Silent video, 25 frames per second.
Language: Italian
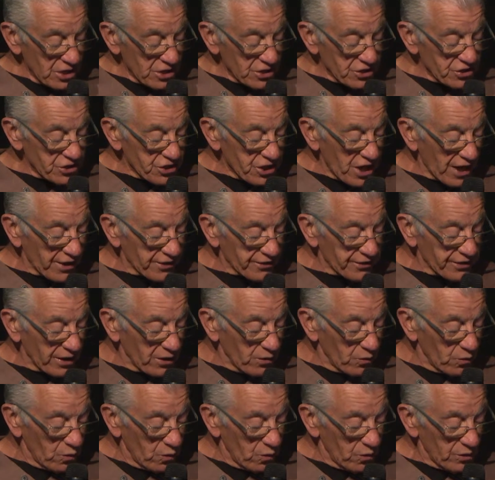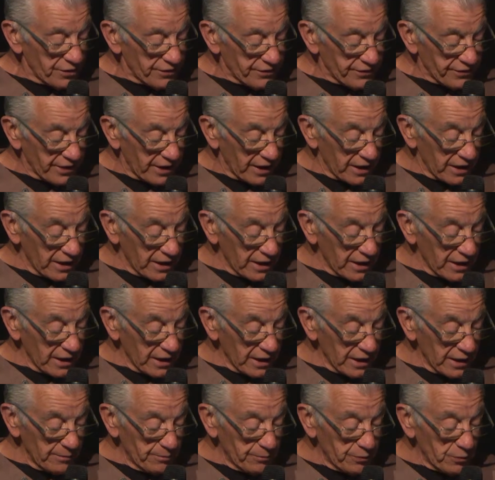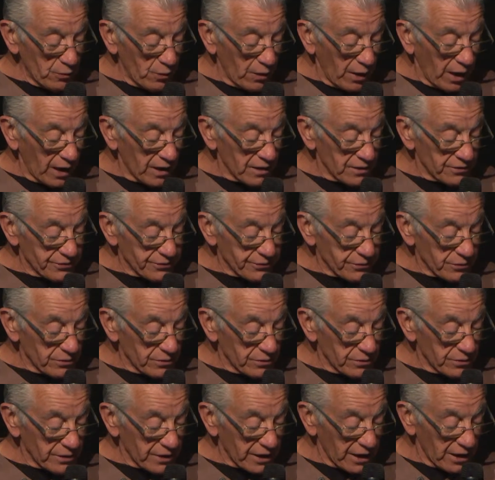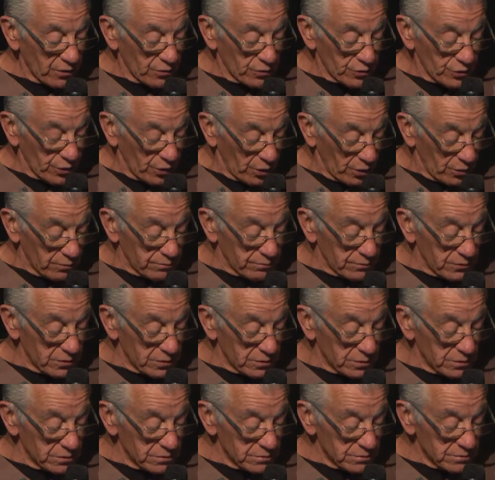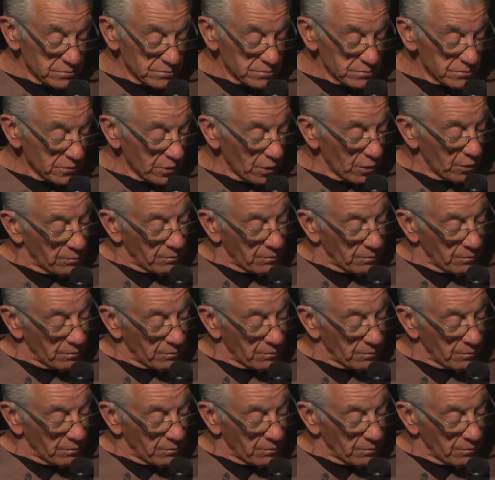Certe volte è più alto che un uomo, o